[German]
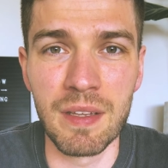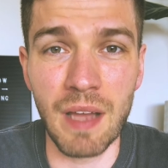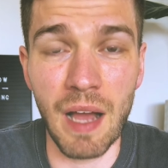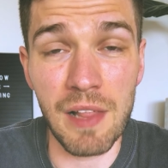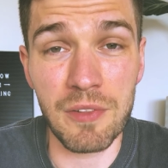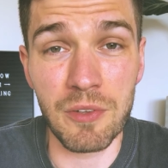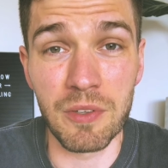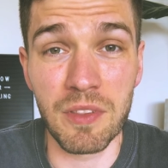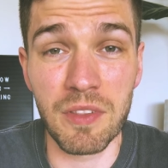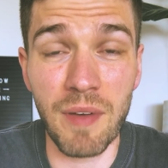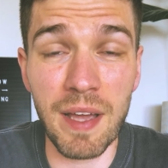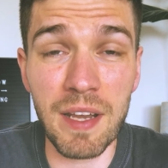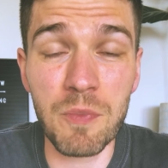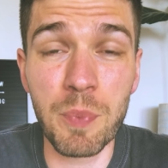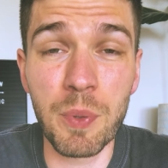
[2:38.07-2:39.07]
Also,
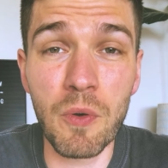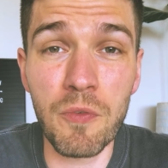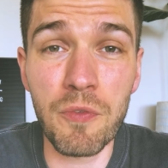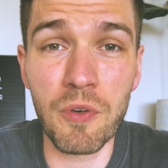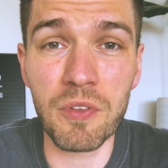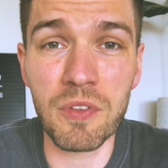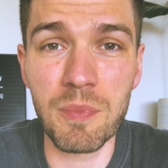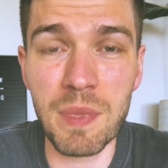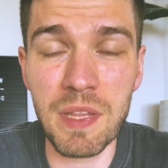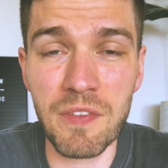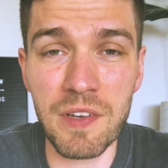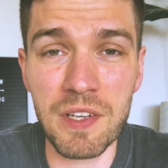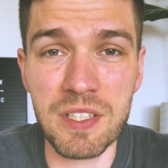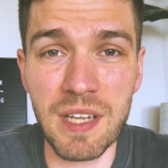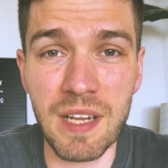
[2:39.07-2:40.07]
zweites
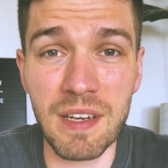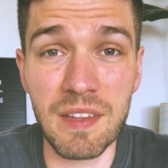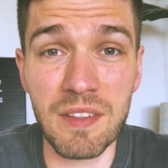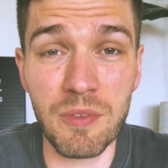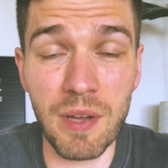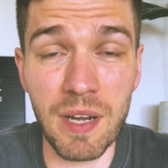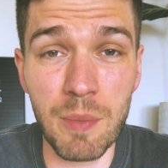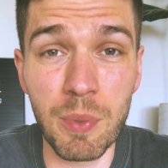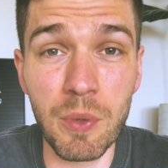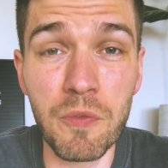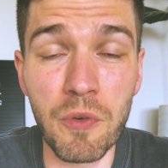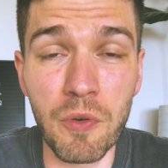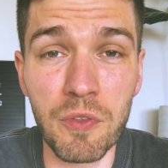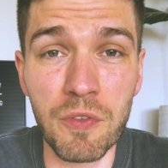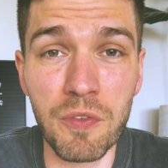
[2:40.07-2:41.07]
Berufungsmissverständnis, zweiter
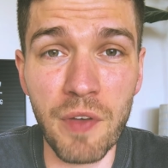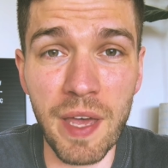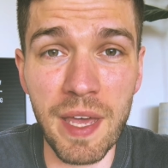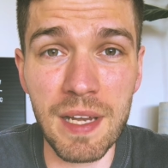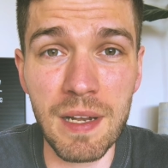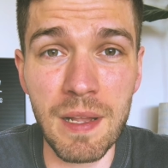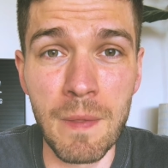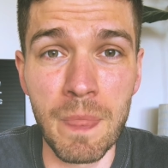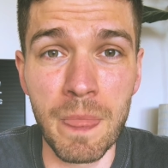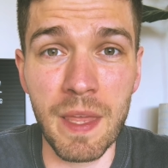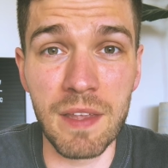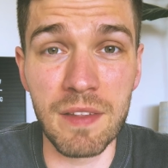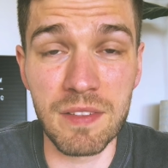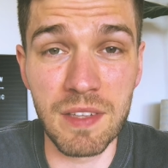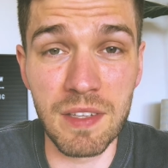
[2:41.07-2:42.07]
Berufungsfail
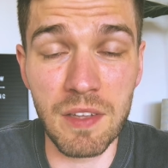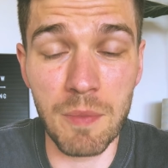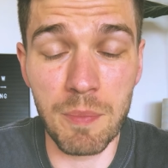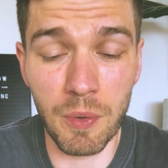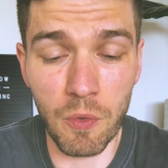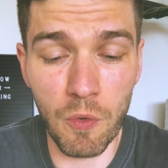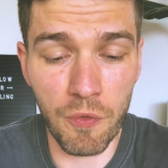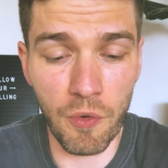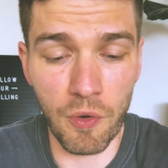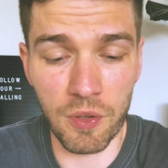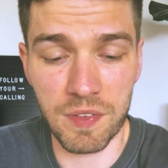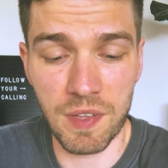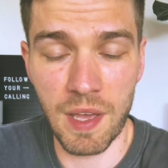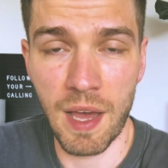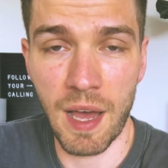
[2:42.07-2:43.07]
ist diese
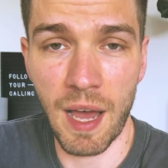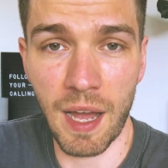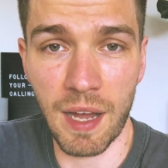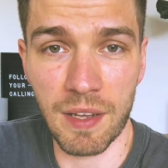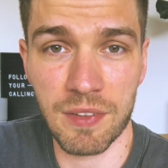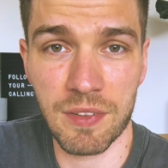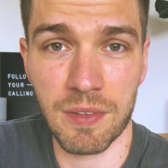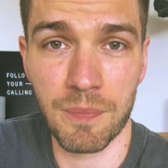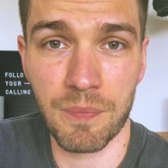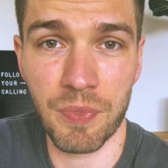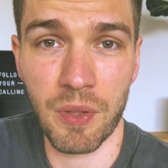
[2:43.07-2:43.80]
Berufungsangst.